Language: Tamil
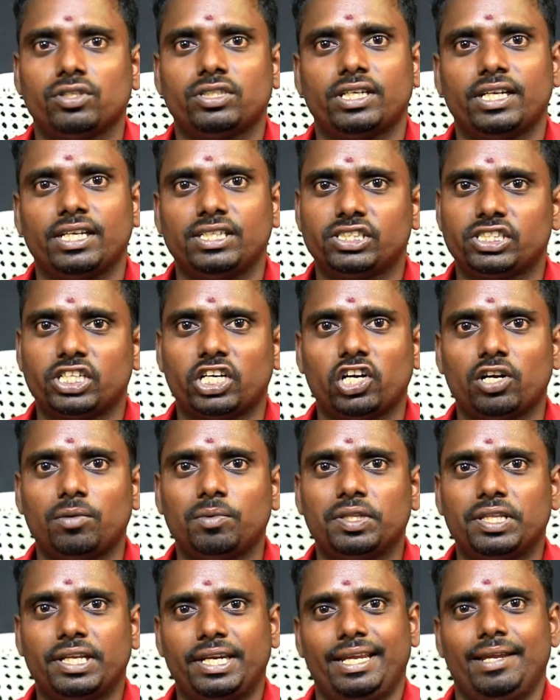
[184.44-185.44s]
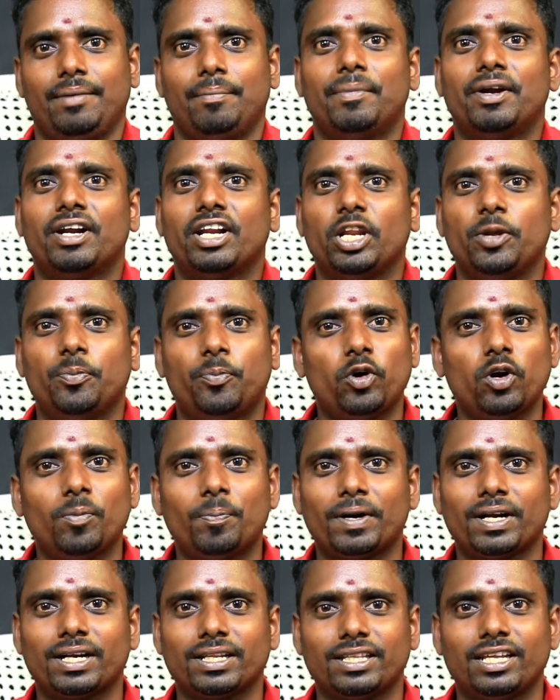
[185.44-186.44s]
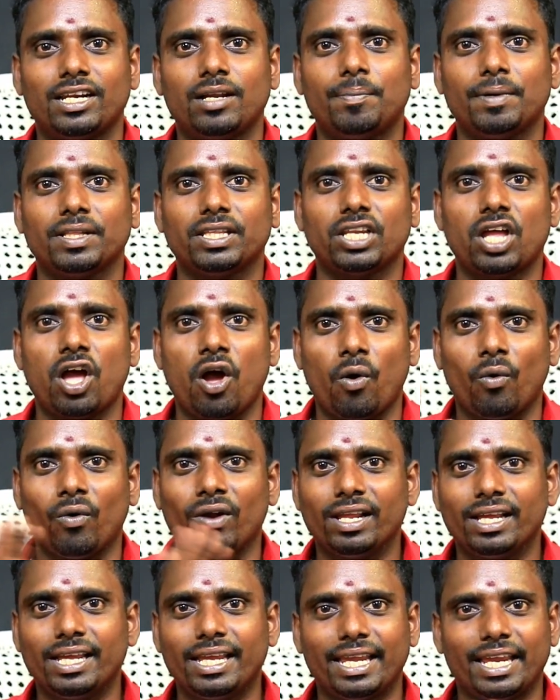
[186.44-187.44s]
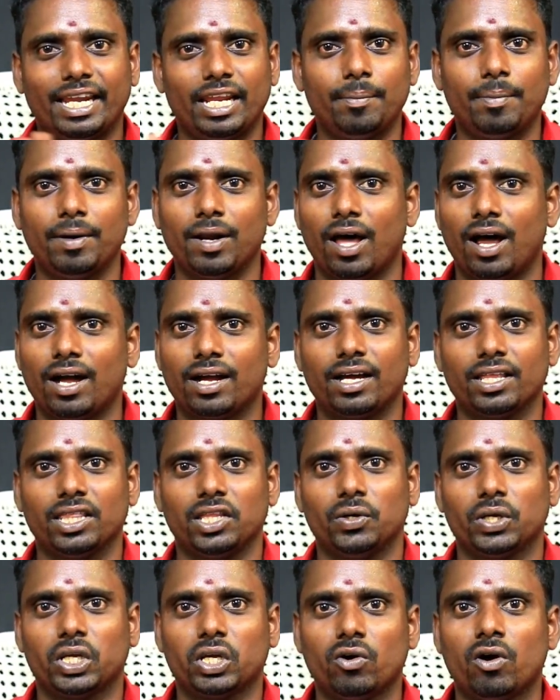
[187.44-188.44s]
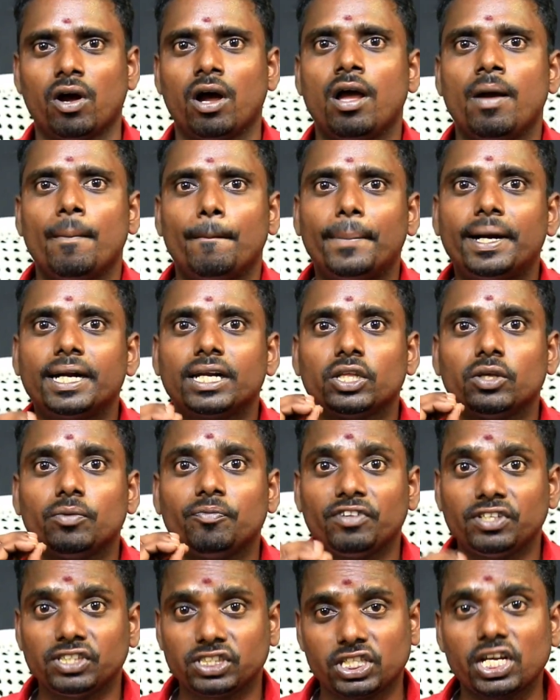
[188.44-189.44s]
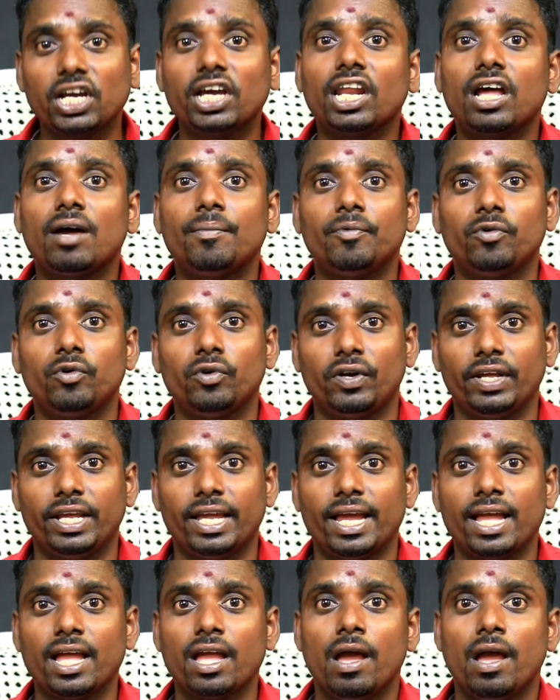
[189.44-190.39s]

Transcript: வச்சிருக்கேன் இன்ஸ்டாகிராமும் சரி பட் ரிப்போர்ட் பண்ணுறதால பார்த்தீங்கன்னா உங்களுக்கு எனேபிள் ஆகாது ஓகேவா பட் இன்ஸ்டாகிராமுடைய